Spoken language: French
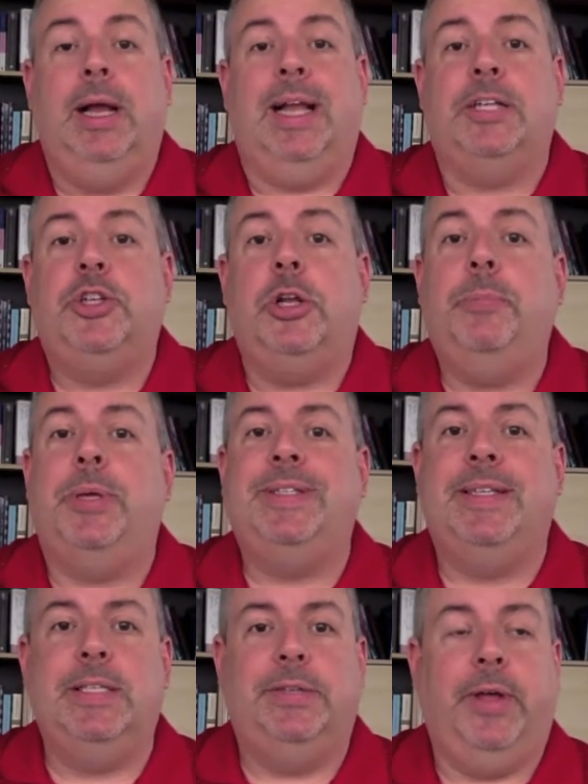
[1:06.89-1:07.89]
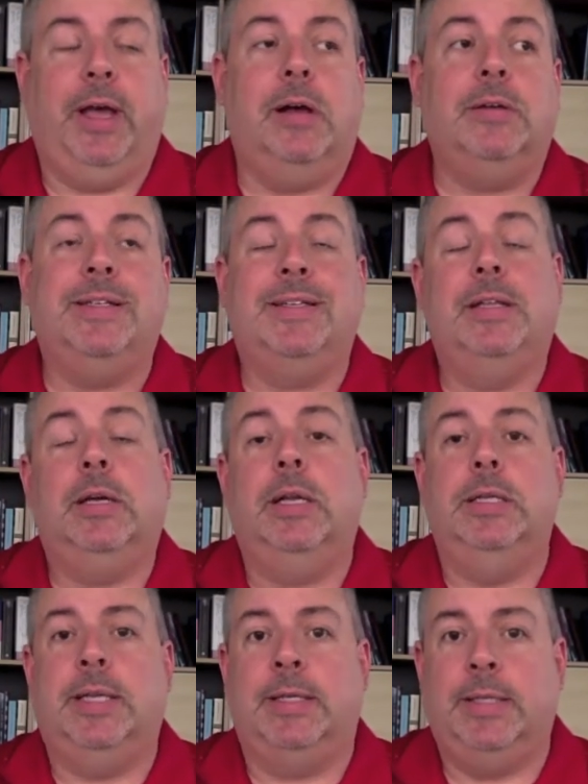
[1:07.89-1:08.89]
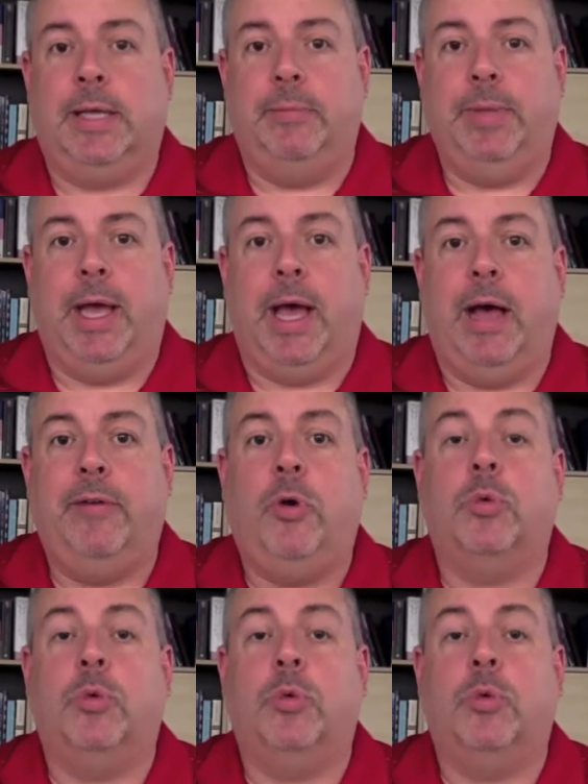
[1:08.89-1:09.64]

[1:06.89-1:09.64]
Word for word: La seule petite différence, c'est dans les extrêmes graves.